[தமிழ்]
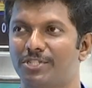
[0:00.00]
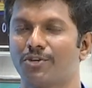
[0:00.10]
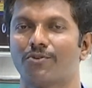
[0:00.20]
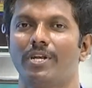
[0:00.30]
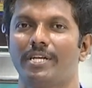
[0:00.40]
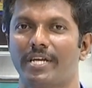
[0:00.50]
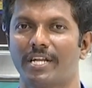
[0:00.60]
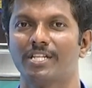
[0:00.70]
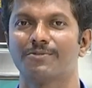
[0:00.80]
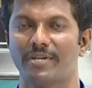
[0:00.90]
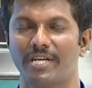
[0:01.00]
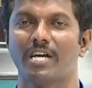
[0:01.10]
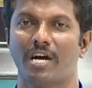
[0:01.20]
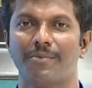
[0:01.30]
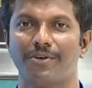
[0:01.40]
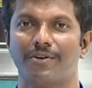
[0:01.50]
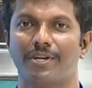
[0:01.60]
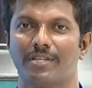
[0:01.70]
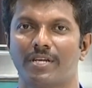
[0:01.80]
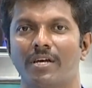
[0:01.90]
பிக்சர் குவாலிட்டி என்ஹான்ஸ் பண்ணி
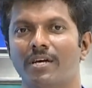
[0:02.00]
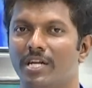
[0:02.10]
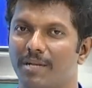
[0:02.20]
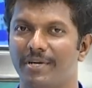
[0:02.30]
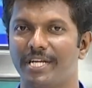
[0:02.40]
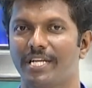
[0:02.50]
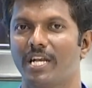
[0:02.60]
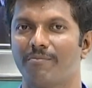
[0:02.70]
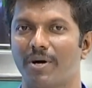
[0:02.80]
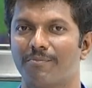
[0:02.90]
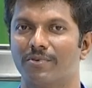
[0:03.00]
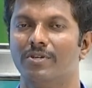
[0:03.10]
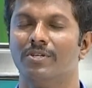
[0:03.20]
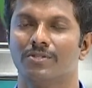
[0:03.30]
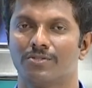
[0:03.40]
காமிக்கும்ன்றதை நம்ம டீட்டெயிலாக பார்ப்போம்